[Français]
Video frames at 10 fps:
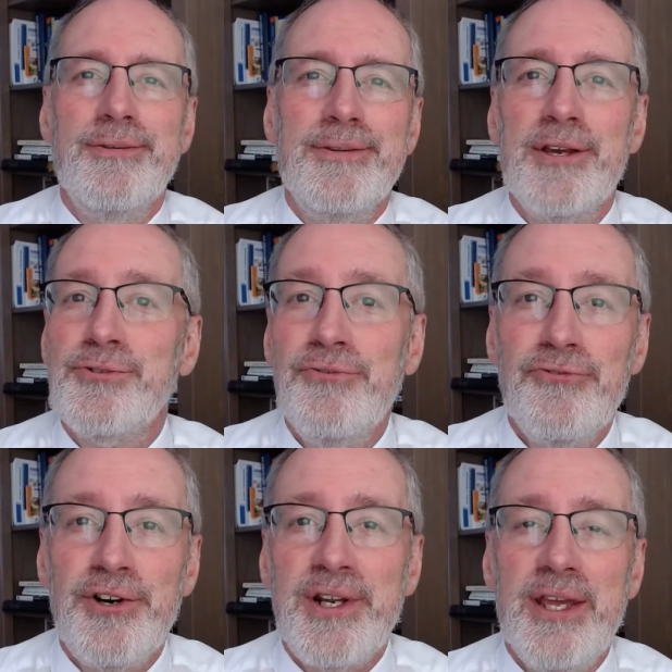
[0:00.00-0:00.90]
dans une
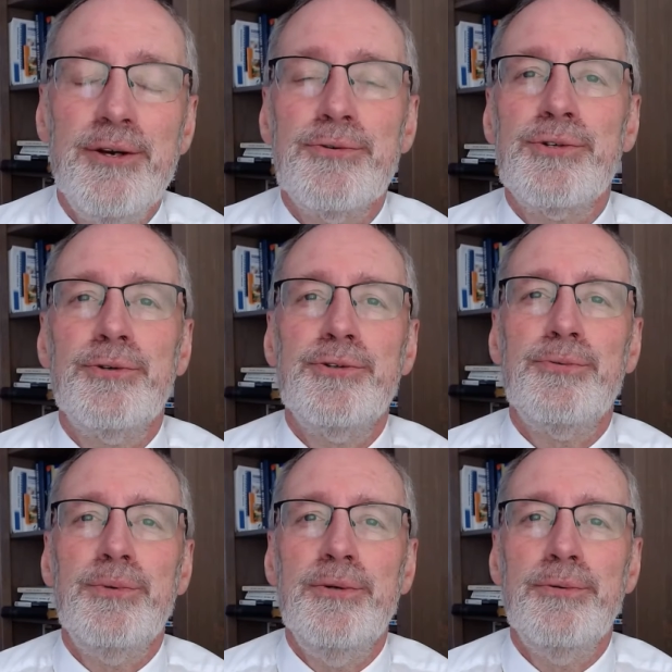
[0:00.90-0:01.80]
forêt
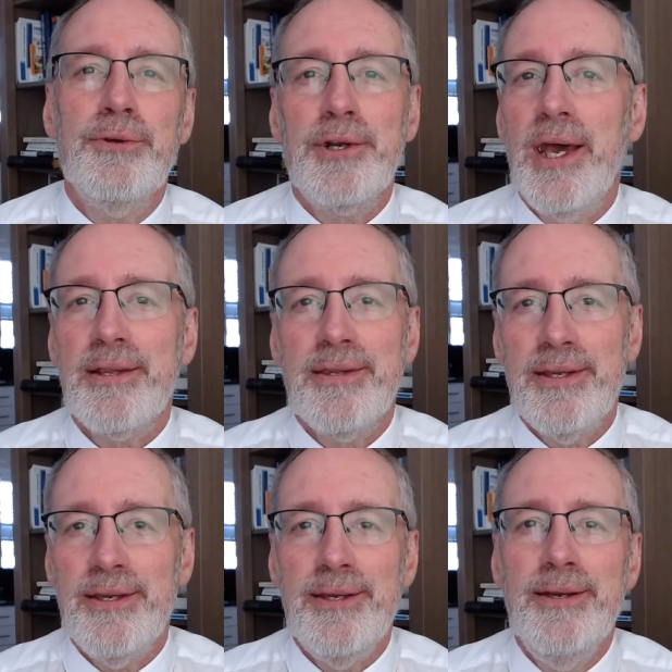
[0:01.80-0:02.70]
aujourd'hui ou de
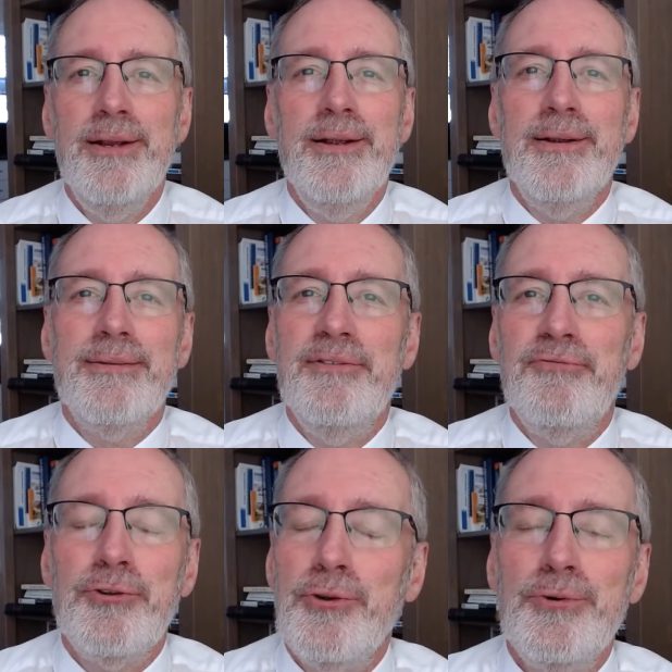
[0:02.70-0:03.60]
regarder des
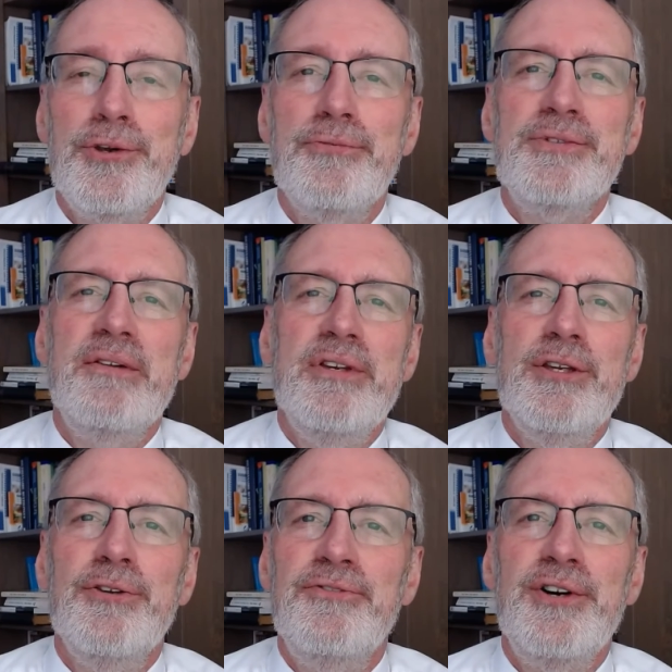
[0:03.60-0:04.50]
photos que vous avez
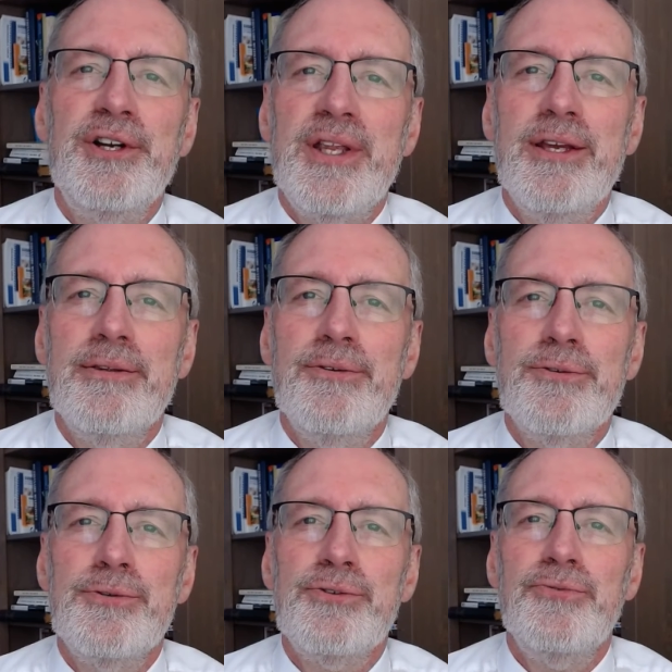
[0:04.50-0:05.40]
de forêt, de
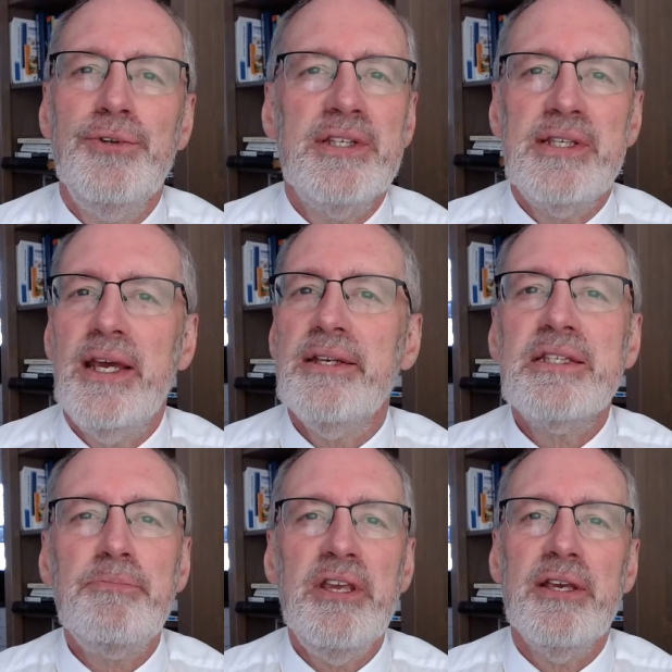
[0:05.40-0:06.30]
juste vous laisser
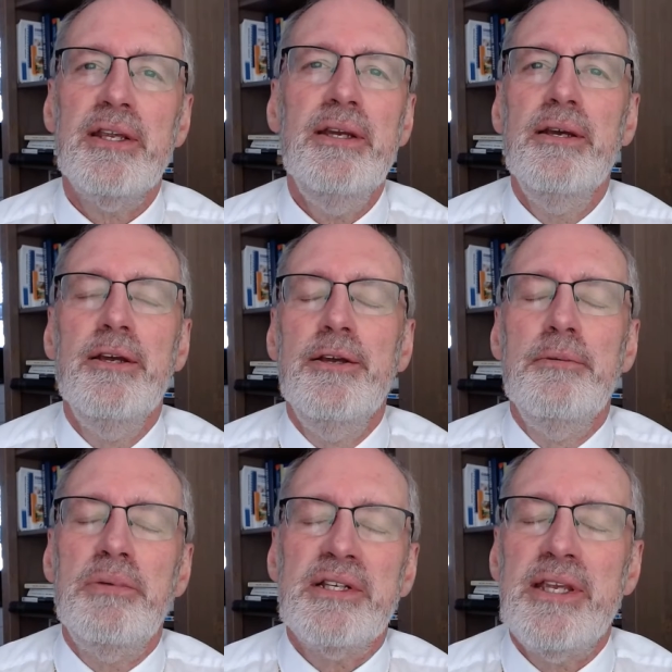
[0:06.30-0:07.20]
inspirer
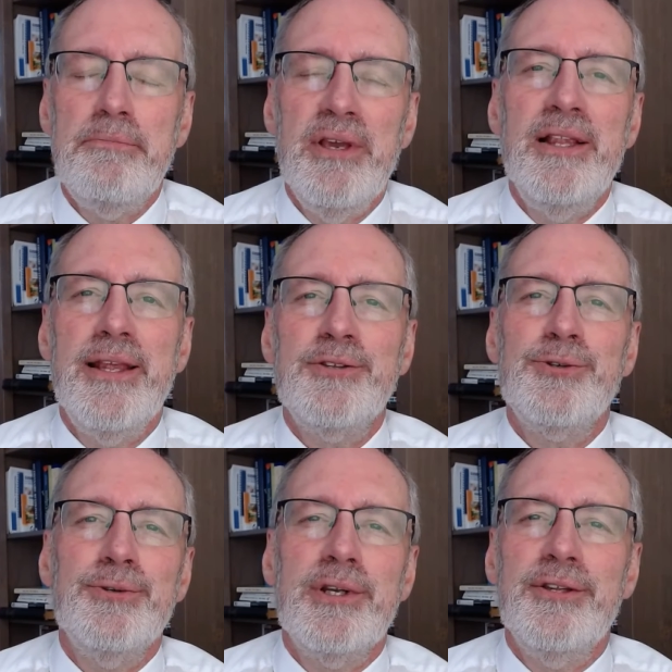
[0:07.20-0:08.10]
par cette belle
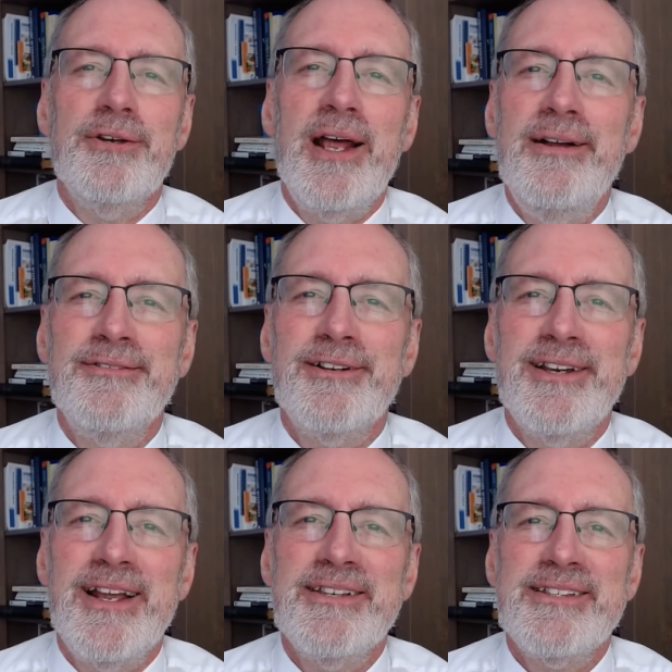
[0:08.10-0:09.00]
nature et de rendre
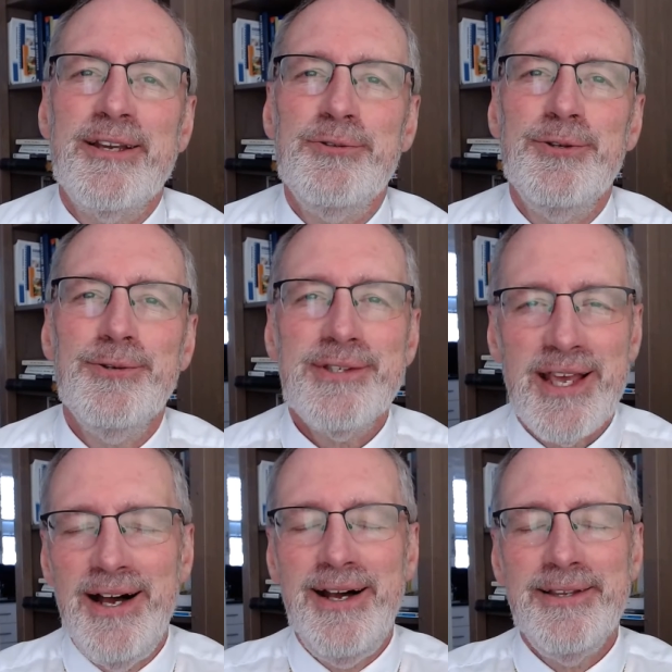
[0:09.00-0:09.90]
grâce à Dieu.
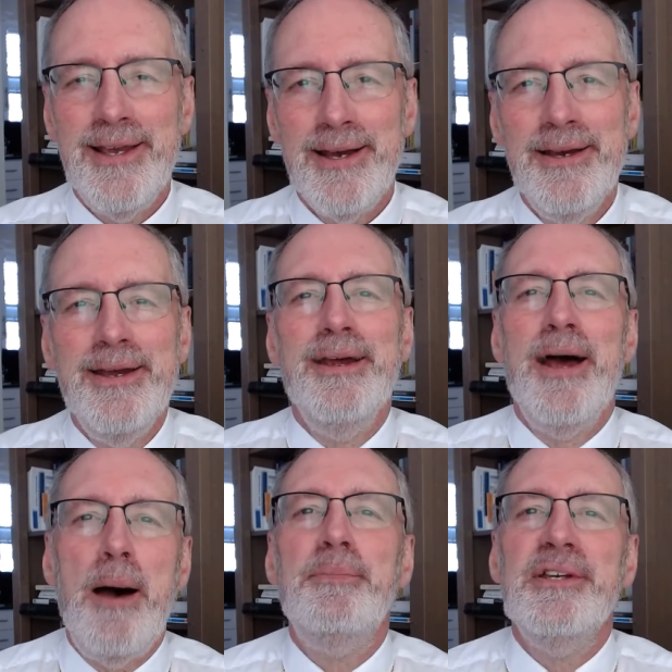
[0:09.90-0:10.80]
Ça aide à
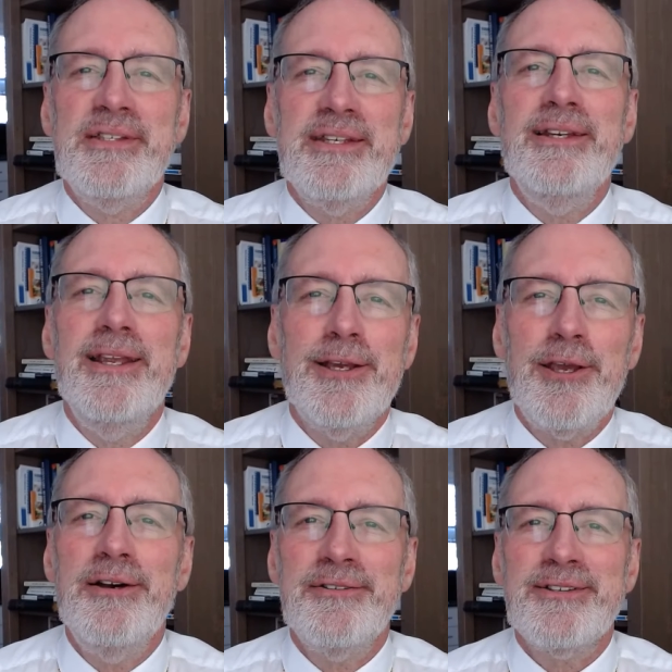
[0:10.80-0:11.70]
apaiser les
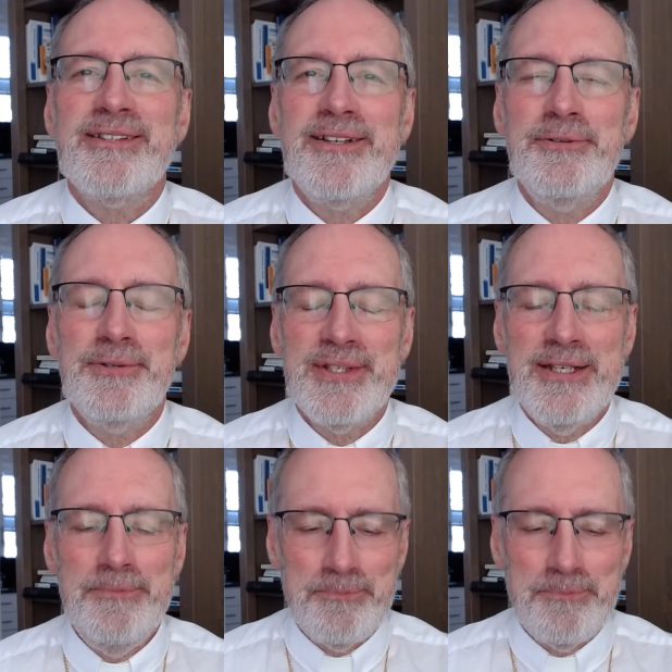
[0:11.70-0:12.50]
cœurs, ça aussi.